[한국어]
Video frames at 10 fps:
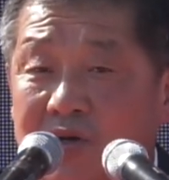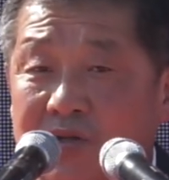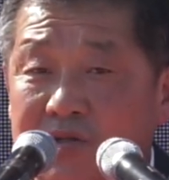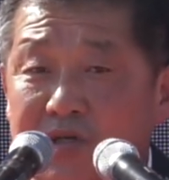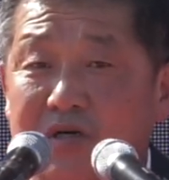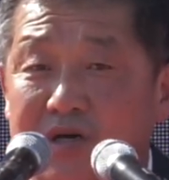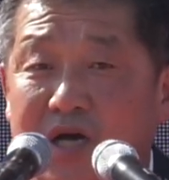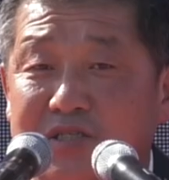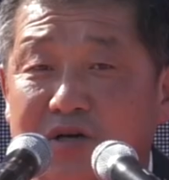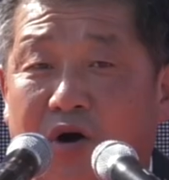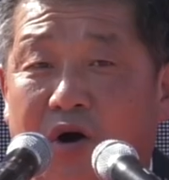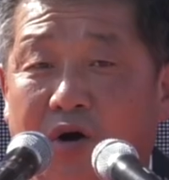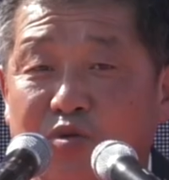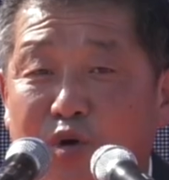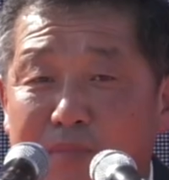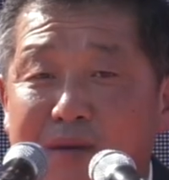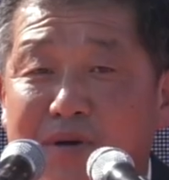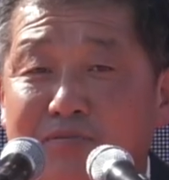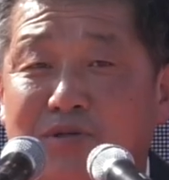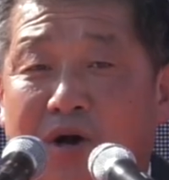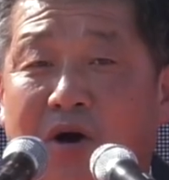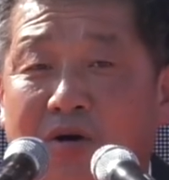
늘 건강하시고 돈 많이 벌십시오.